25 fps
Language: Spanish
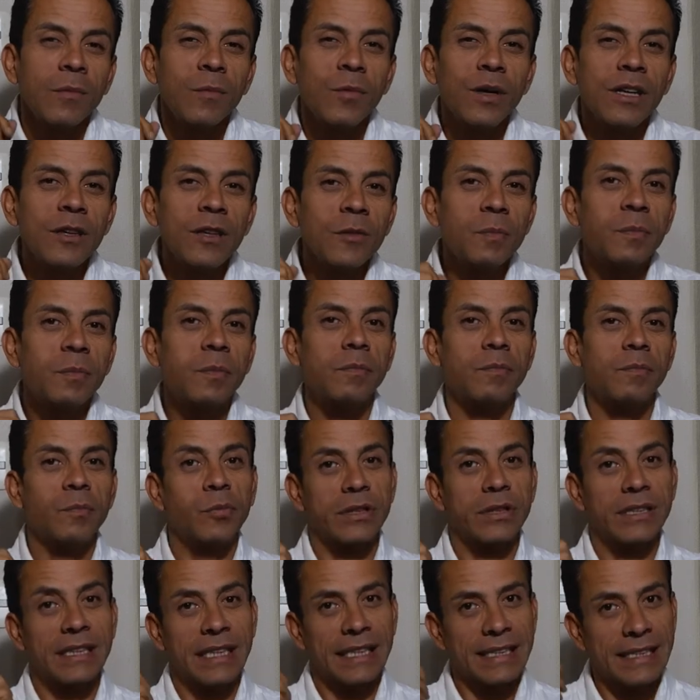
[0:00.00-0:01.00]
Bueno,
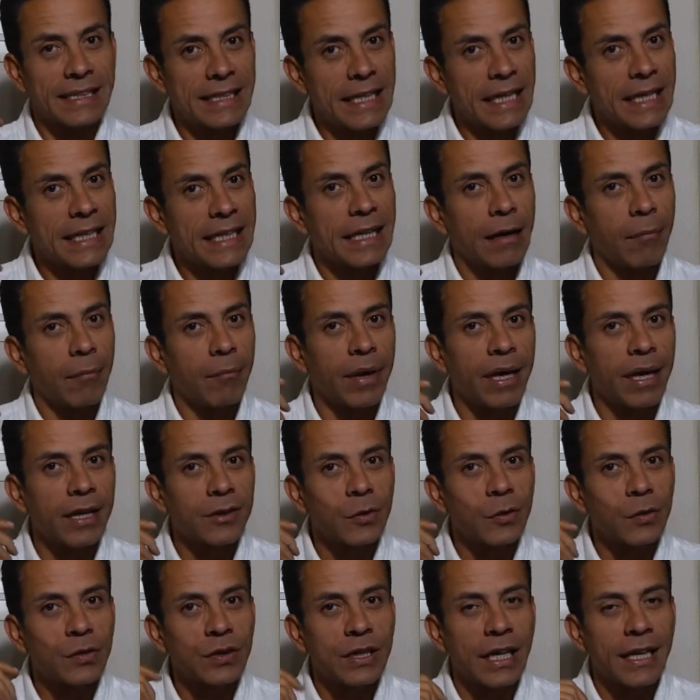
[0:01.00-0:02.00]
pues así
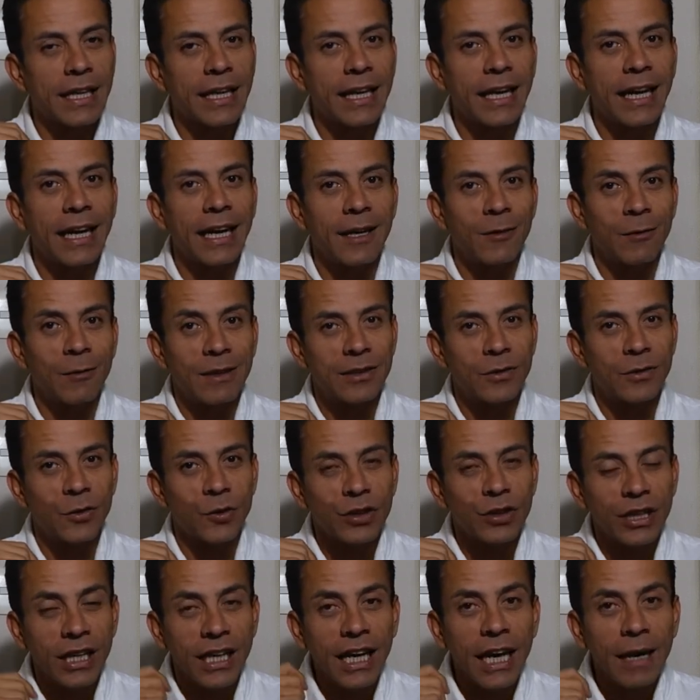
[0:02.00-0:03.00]
también sucede en
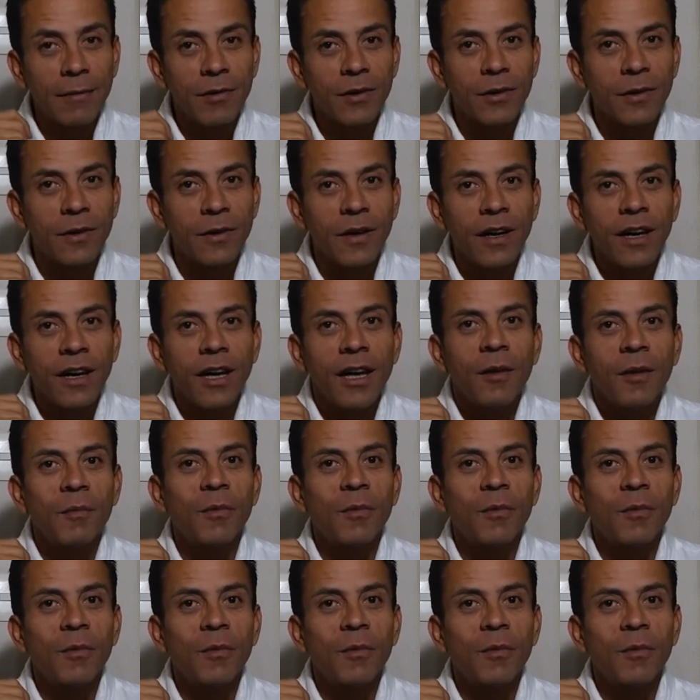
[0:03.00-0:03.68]
nuestro cerebro,